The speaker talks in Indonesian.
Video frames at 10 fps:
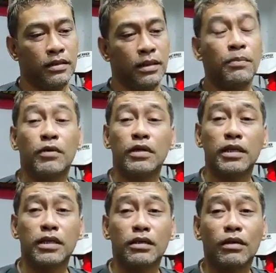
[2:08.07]

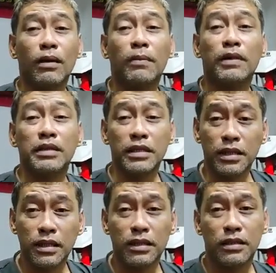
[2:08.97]
deporting itu apa
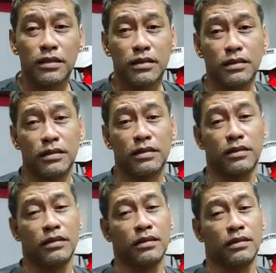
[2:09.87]
sih
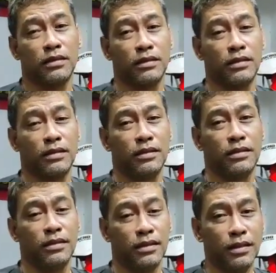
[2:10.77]
nah
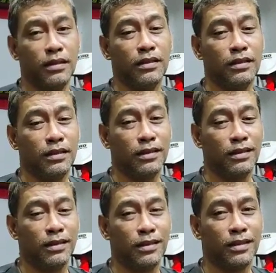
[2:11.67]
itu tahu ku
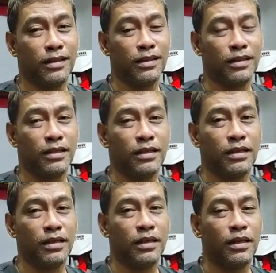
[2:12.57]
sih kayaknya
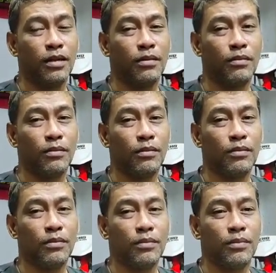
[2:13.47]

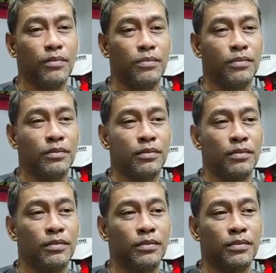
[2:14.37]
membesarkan apa ya
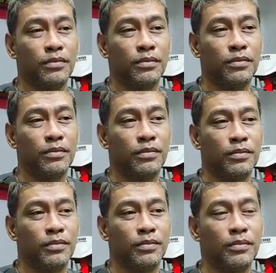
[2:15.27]
meratakan nih
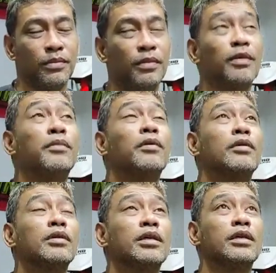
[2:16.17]
Kimbo
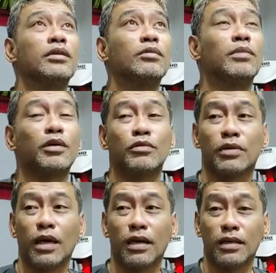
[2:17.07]
deporting itu
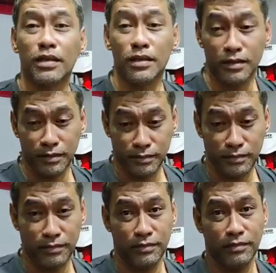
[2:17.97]
mengurangi
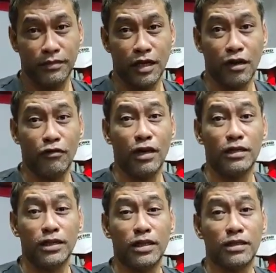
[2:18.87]
oh.
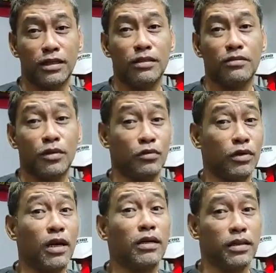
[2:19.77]
awalnya ya
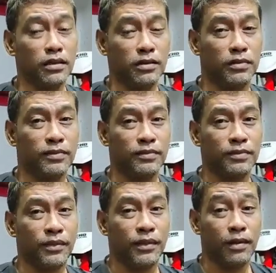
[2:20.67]
mengurangi
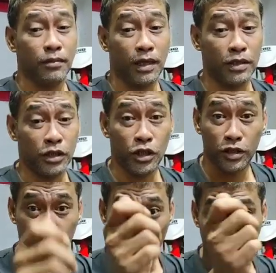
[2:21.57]
uh -uh. pasti
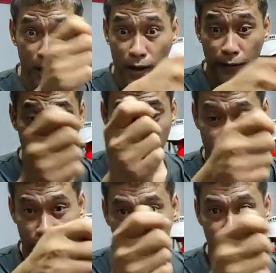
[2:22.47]
kan dimakan
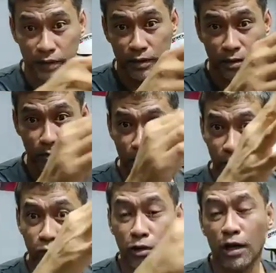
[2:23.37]
ya yeah. pasti kan
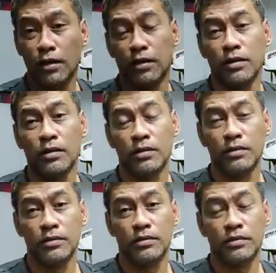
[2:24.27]
berkurang uh
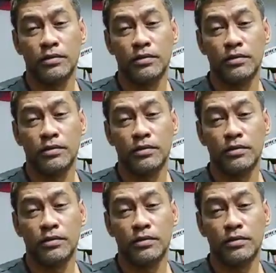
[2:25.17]
-uh